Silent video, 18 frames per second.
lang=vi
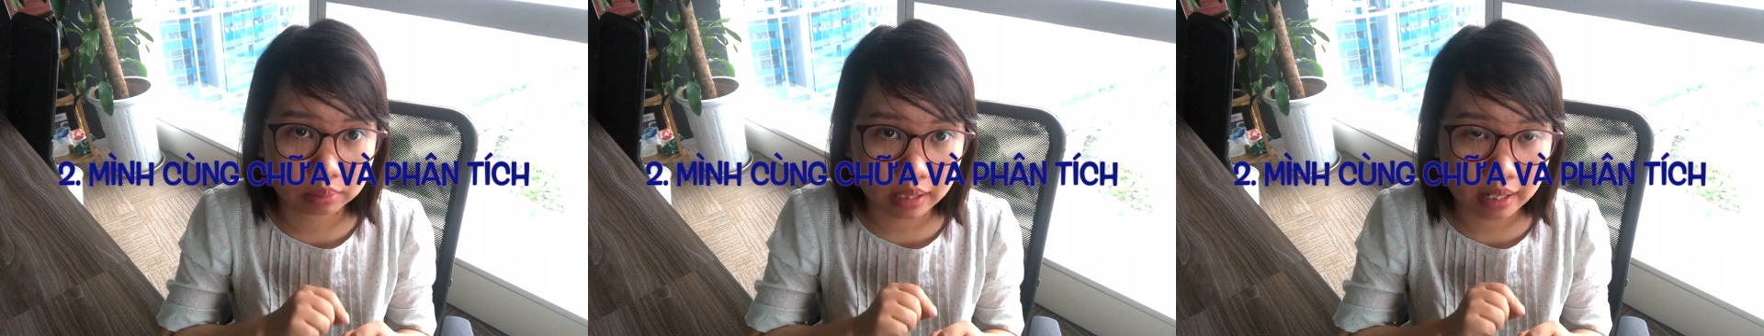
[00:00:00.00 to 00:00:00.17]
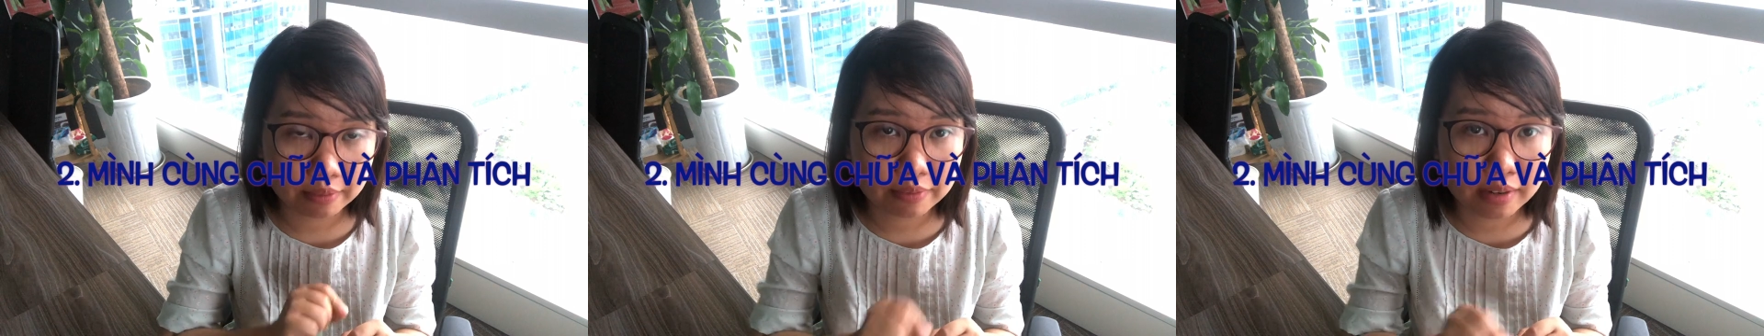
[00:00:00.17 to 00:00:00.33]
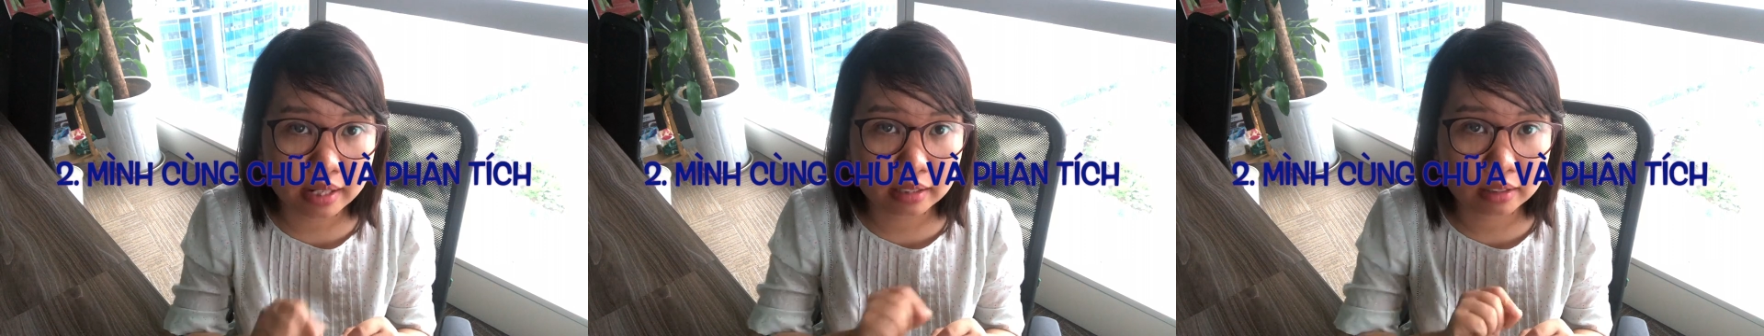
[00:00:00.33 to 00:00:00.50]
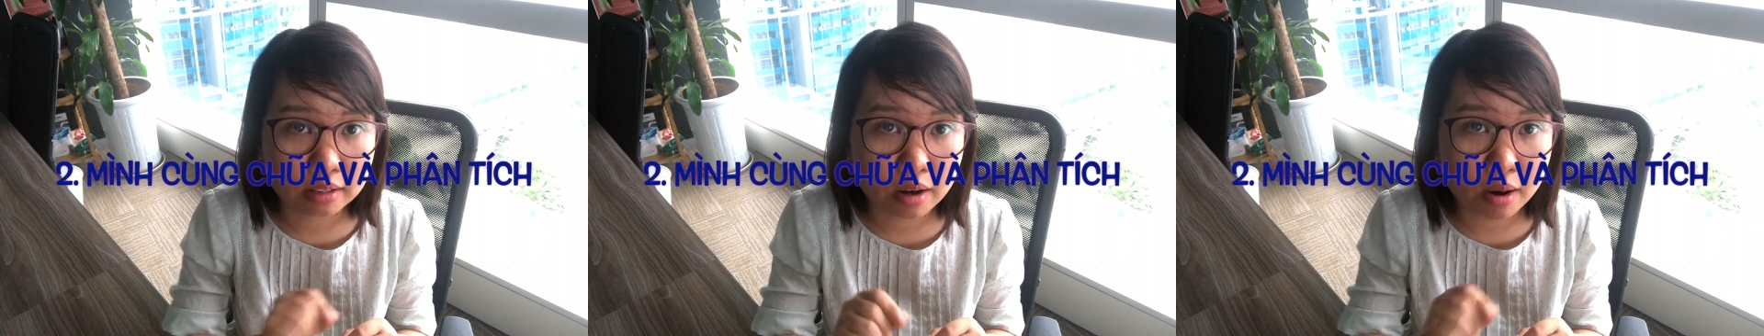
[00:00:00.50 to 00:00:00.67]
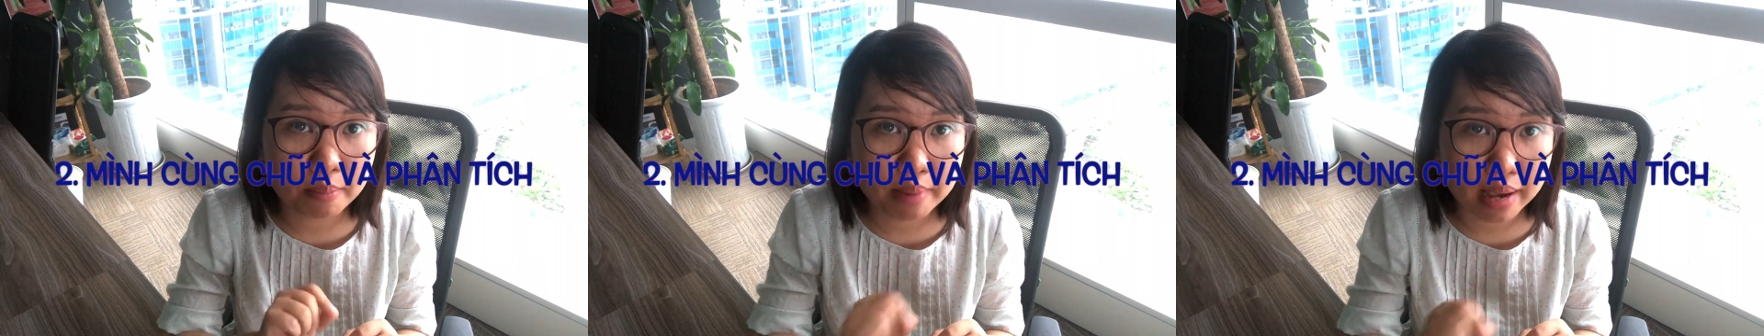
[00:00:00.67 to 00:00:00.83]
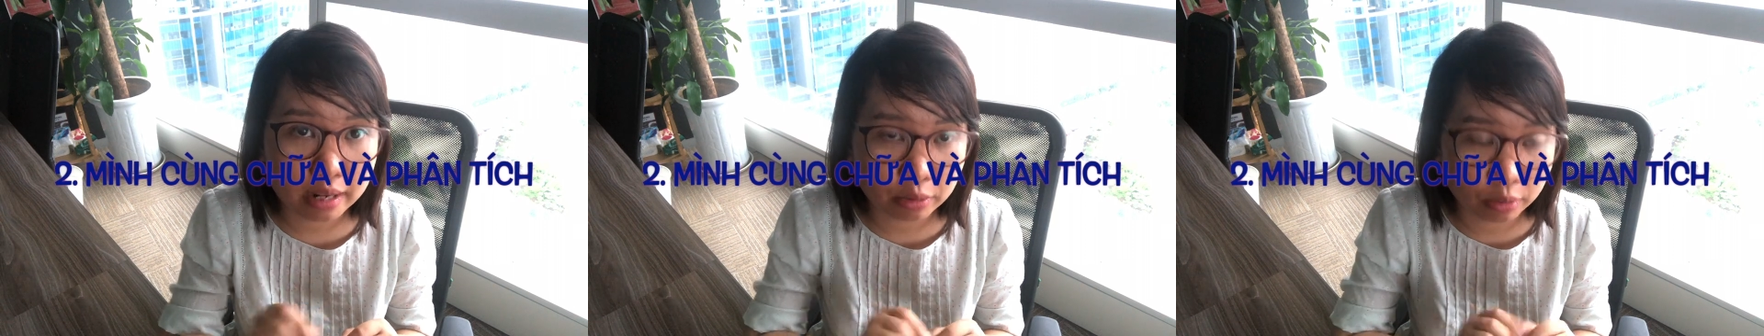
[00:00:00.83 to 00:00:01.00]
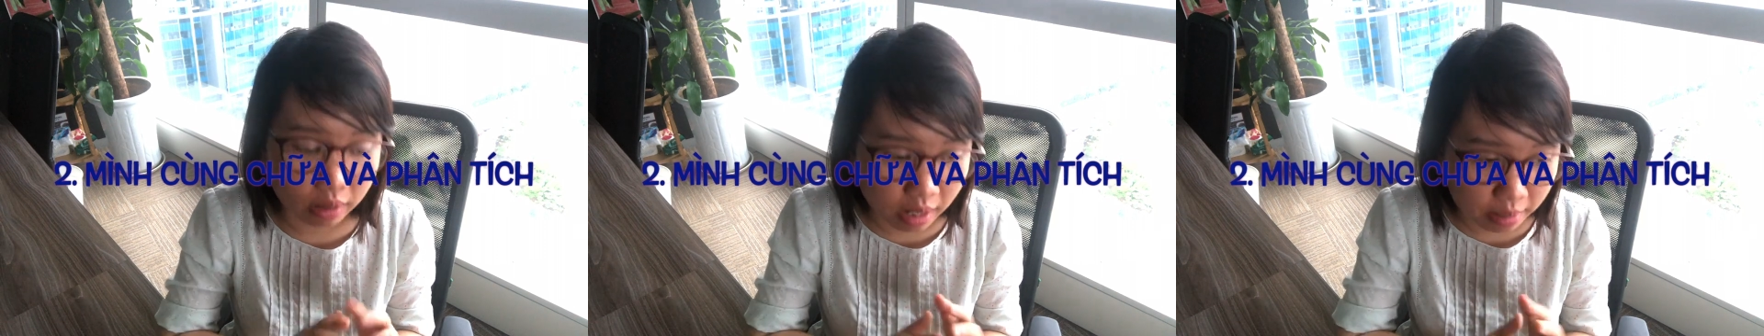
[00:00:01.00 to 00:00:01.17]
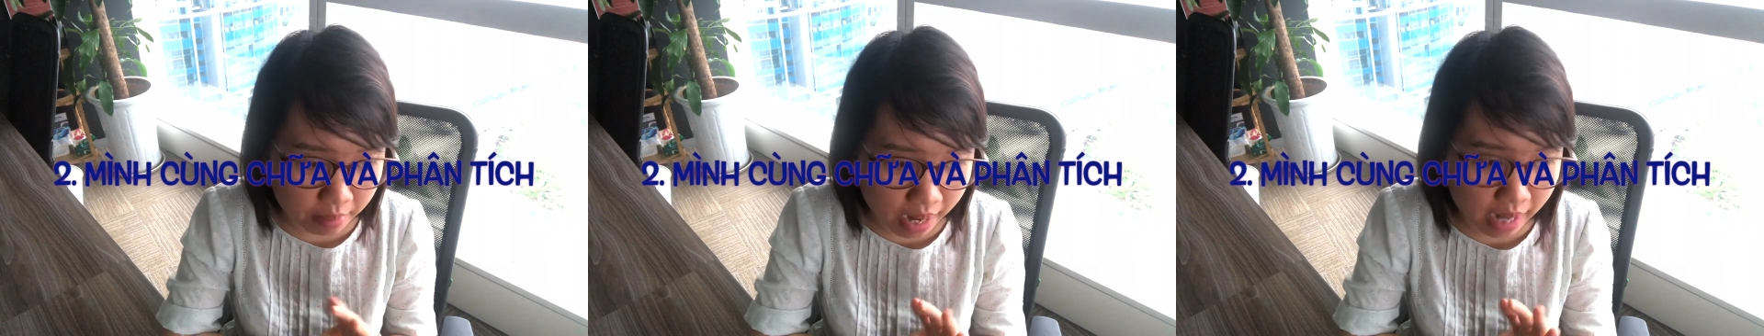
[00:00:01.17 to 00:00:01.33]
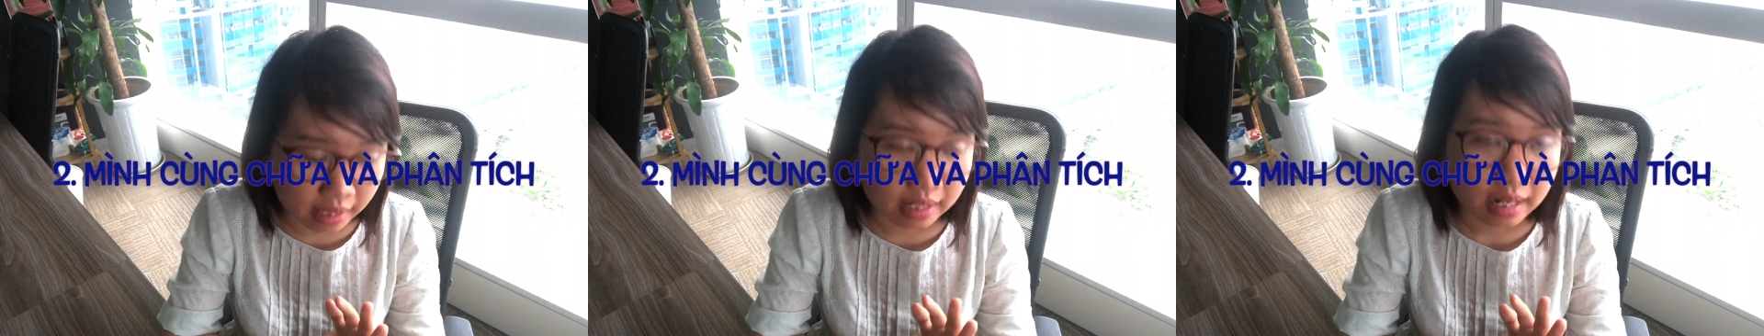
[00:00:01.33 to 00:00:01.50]
cái phần comment của các
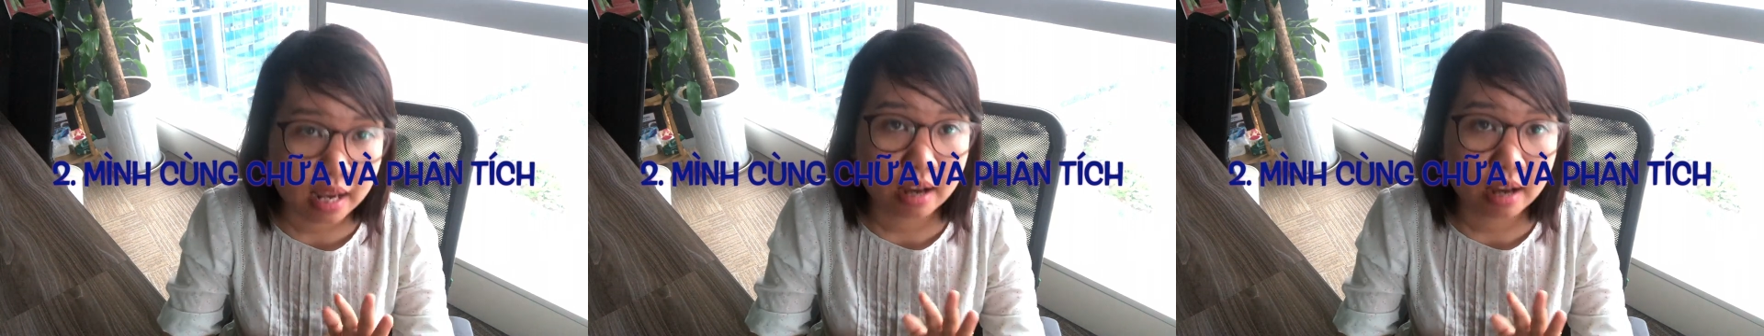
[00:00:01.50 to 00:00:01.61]
bạn